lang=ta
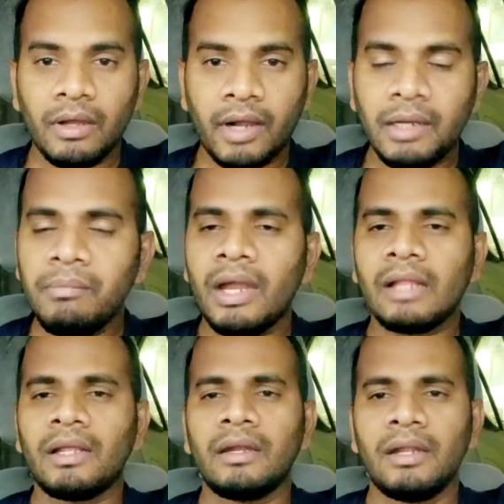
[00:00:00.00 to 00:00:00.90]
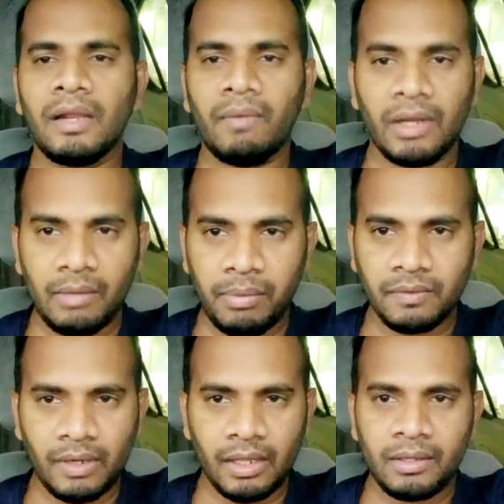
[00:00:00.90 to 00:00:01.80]
கடுமையான தண்டனைகள்
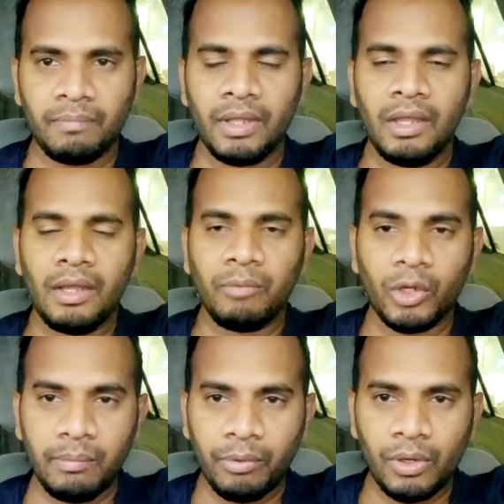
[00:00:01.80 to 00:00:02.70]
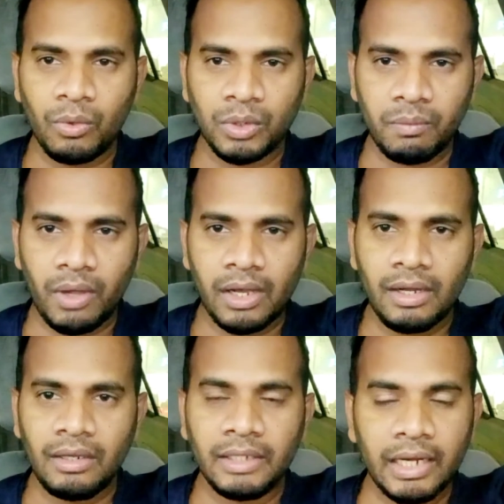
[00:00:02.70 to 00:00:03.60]
வழங்கப்படுவது வழக்கம் போதைப்பொருள்
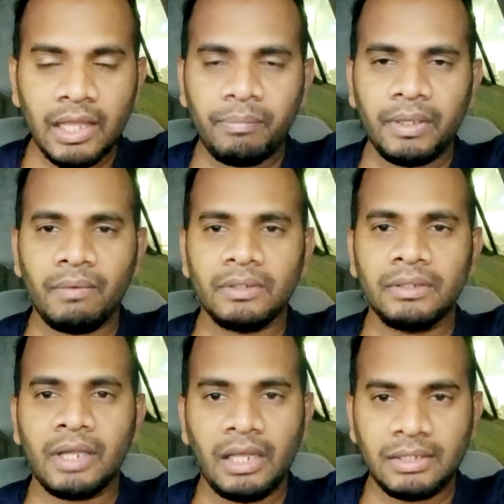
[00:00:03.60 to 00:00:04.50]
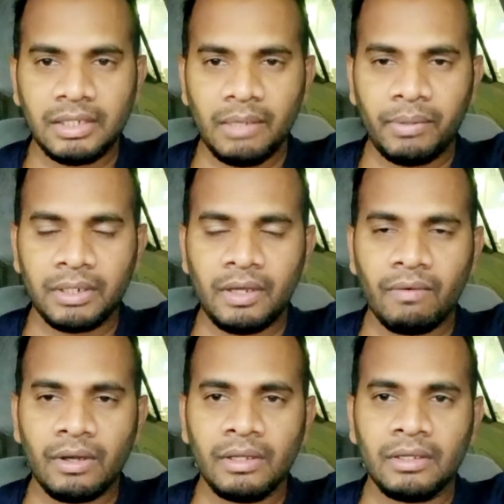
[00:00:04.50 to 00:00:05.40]
குற்றவாளிகள் நிறைய பேர் வந்து கைது செய்யப்பட்டு
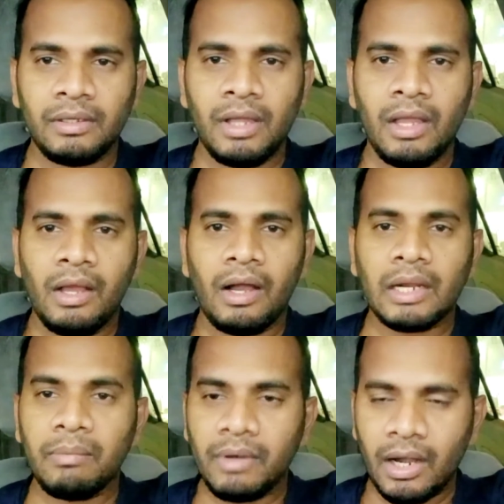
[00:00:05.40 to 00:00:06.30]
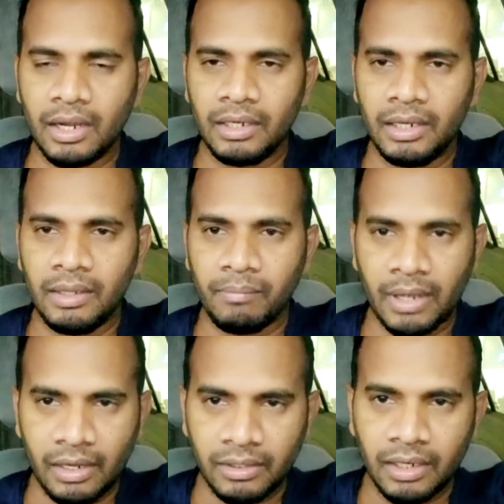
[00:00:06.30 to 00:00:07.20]
அவர்களுக்கு அரபு நாடுகளிலே
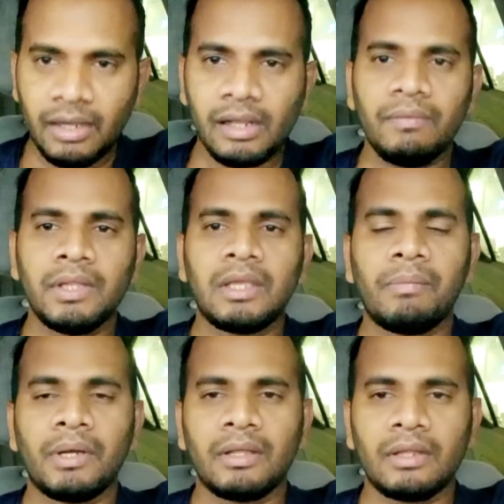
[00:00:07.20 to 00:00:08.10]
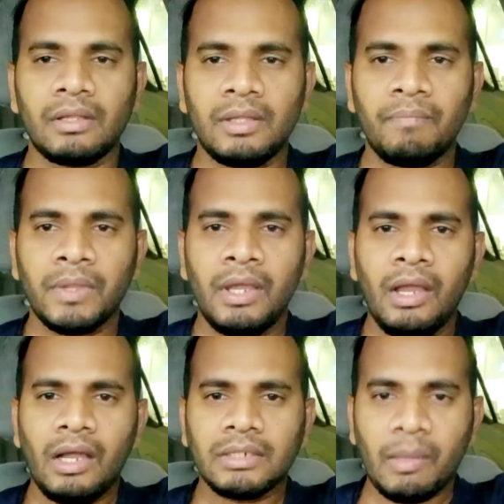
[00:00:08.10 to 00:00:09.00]
மரண தண்டனைகள் விதிக்கப்பட்டிருக்கிறது
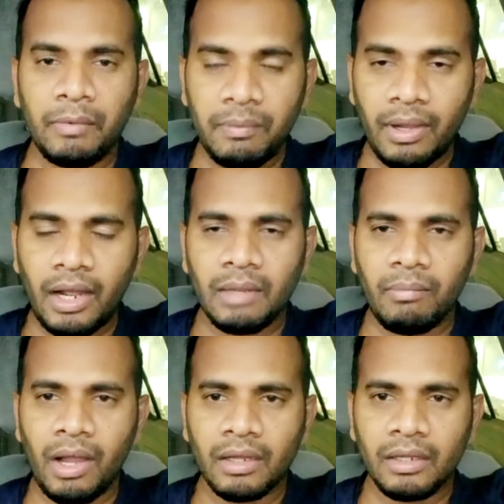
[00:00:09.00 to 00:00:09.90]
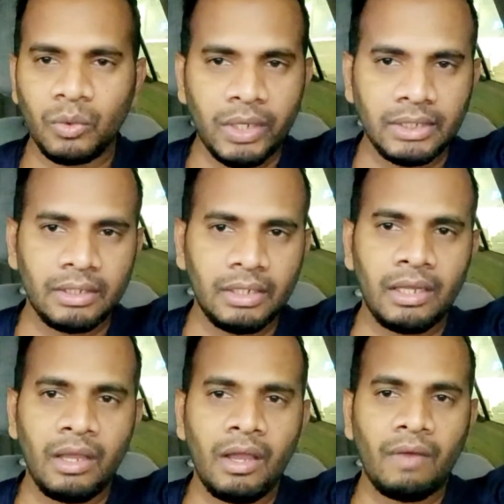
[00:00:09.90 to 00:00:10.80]
சமீப காலமாக குவைத்திலே
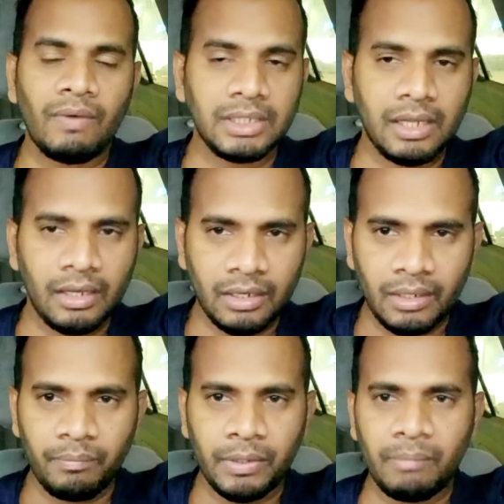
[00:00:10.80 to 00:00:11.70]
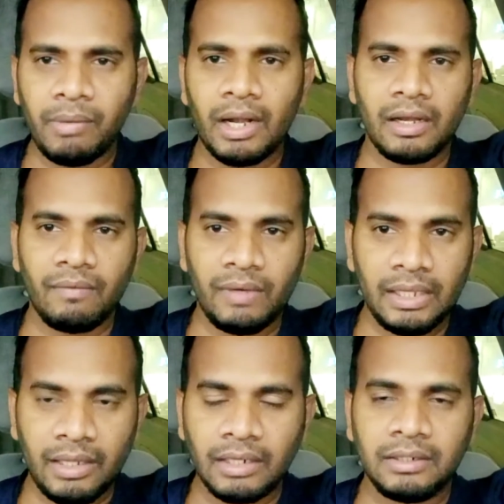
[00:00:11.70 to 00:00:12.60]
வசிக்கின்ற பெரும்பாலான
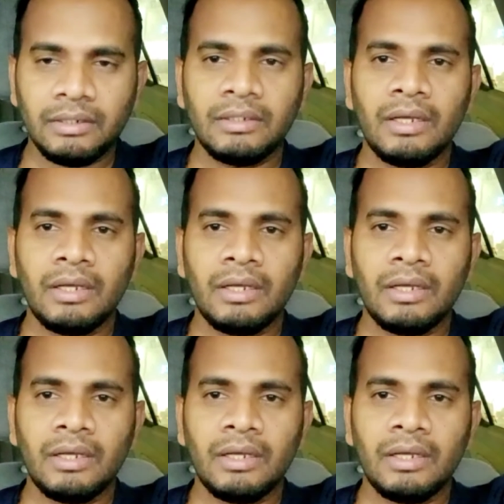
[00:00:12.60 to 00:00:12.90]
வெளிநாட்டு